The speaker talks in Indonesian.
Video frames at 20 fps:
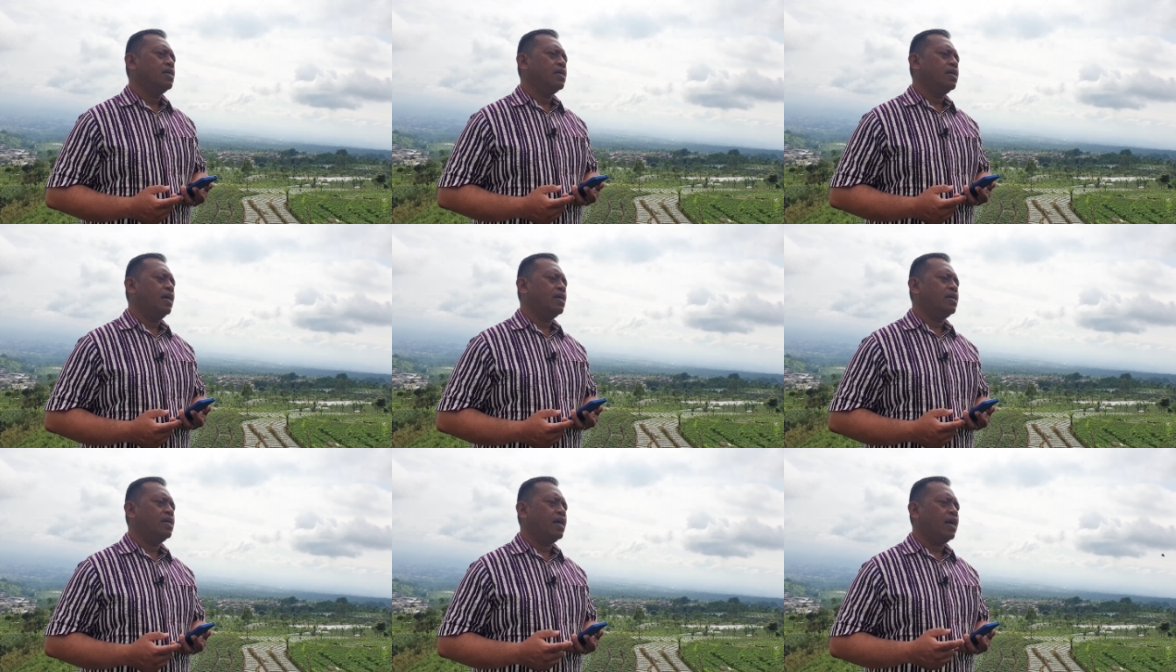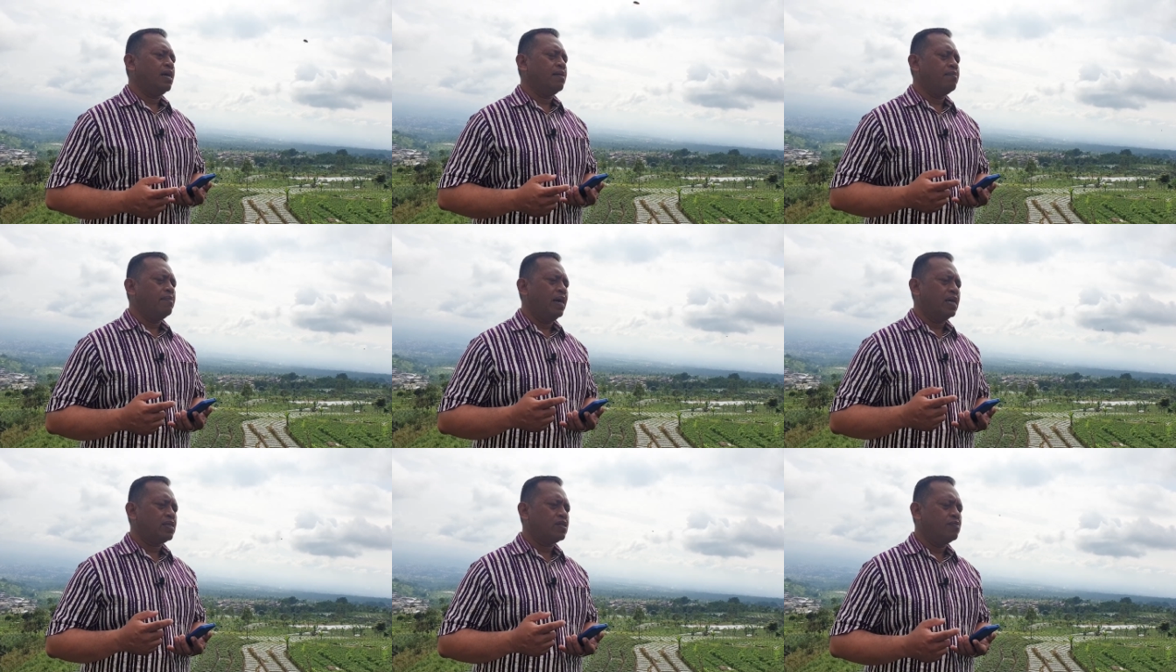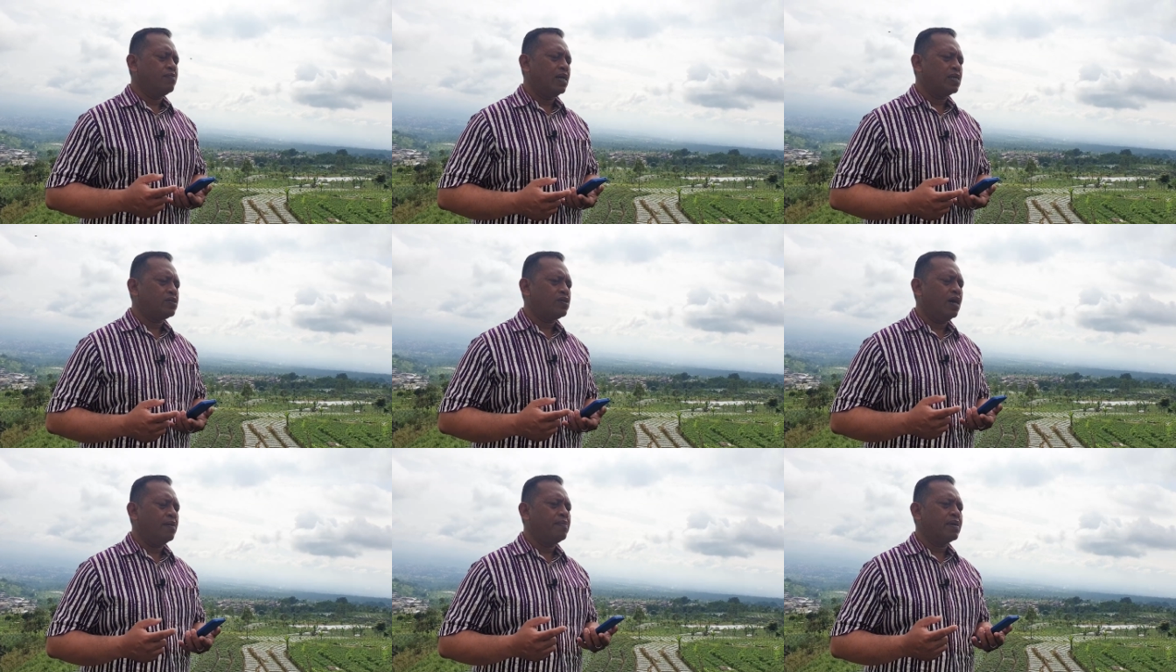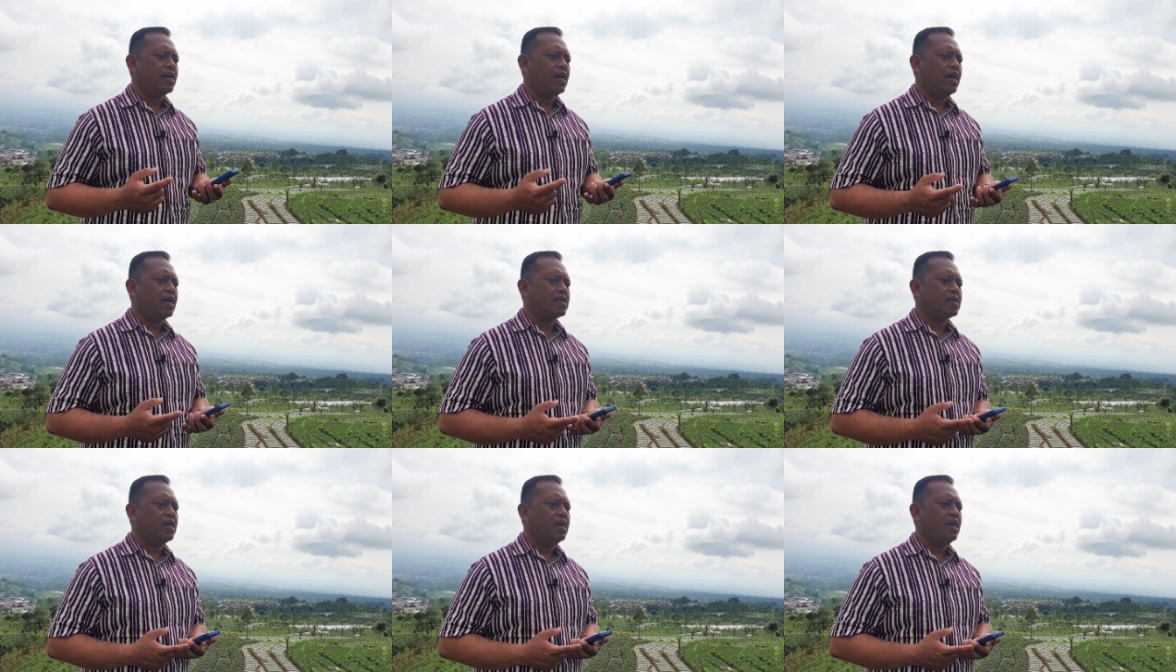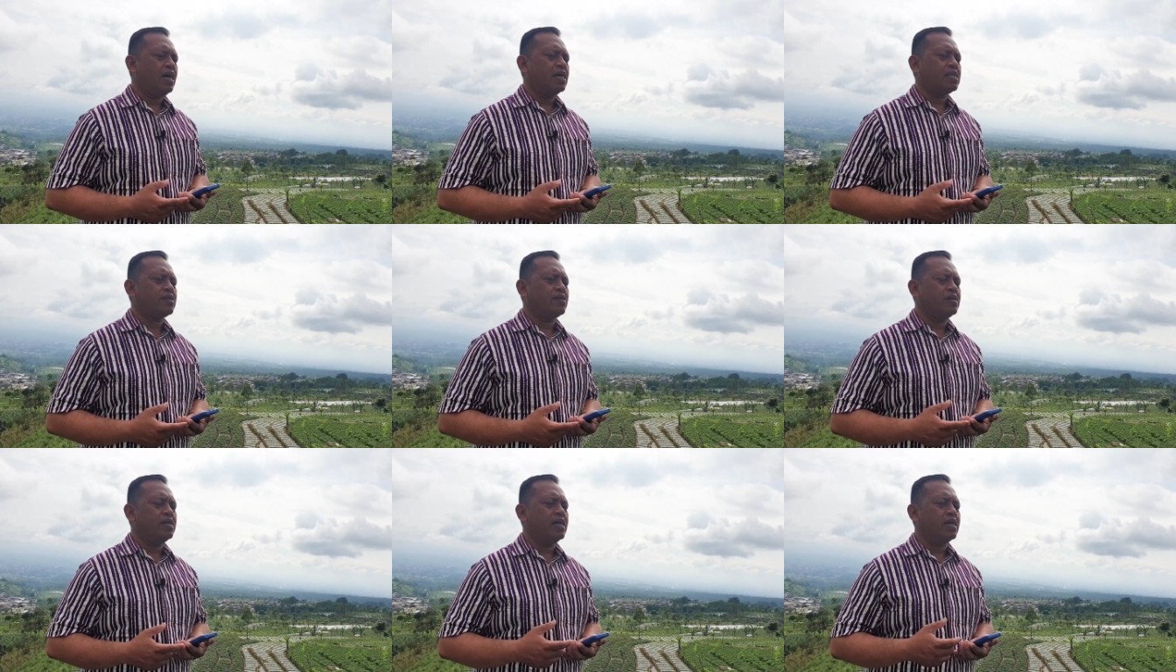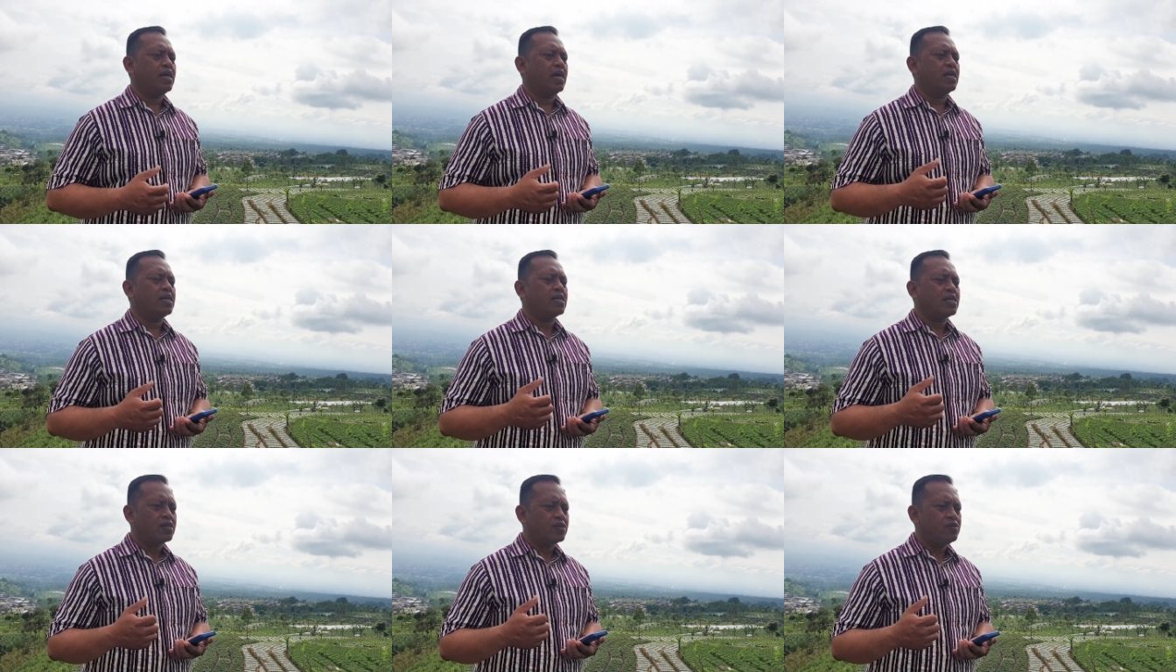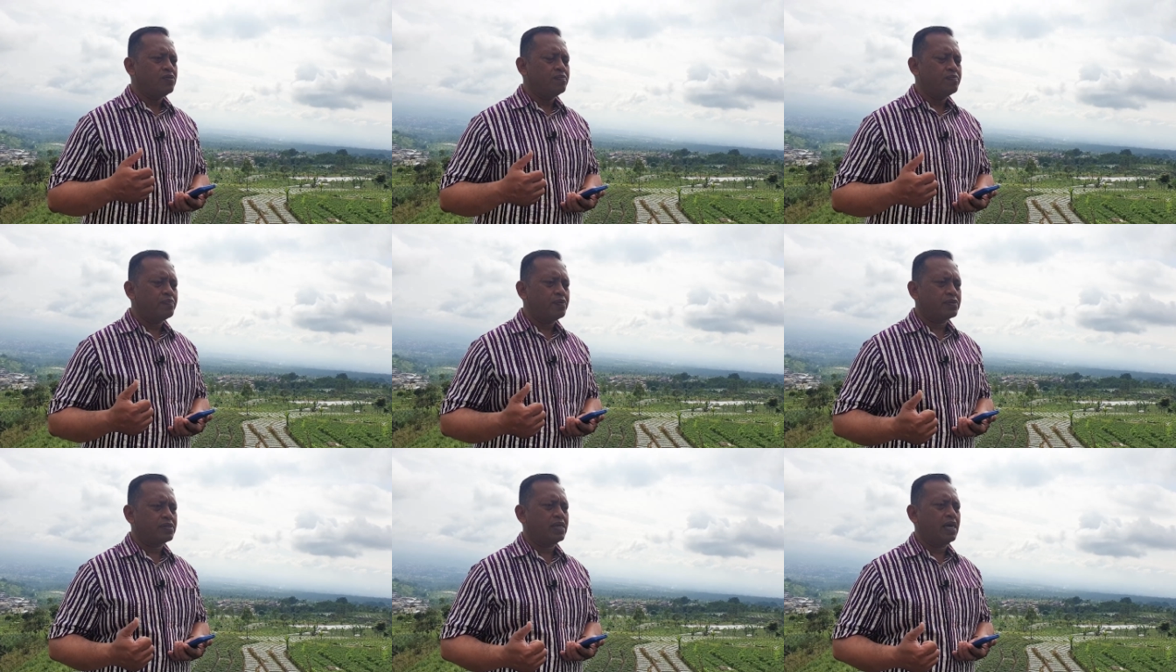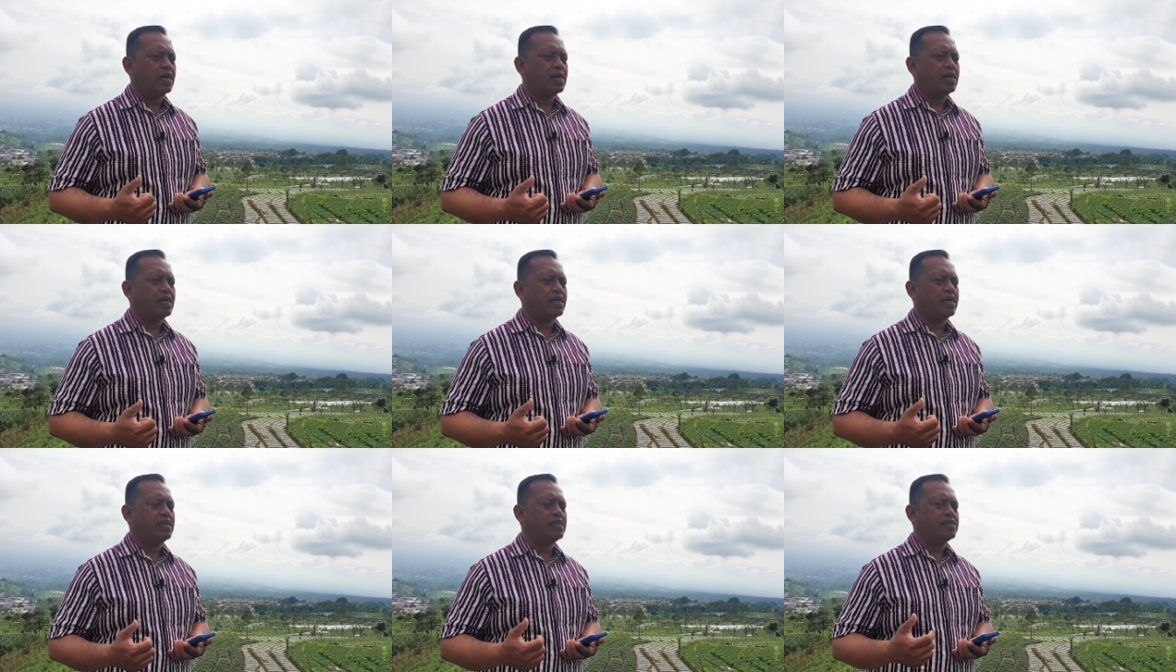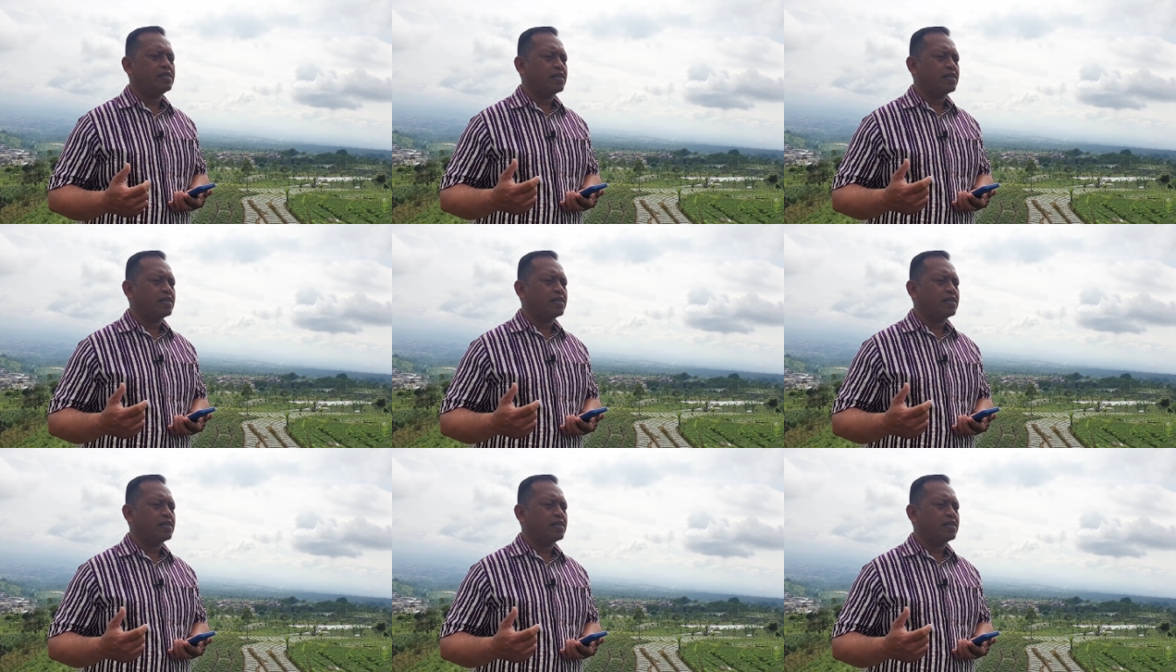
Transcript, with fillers: ya dengan batu-batu yang berharga atau dengan rumput yang kering,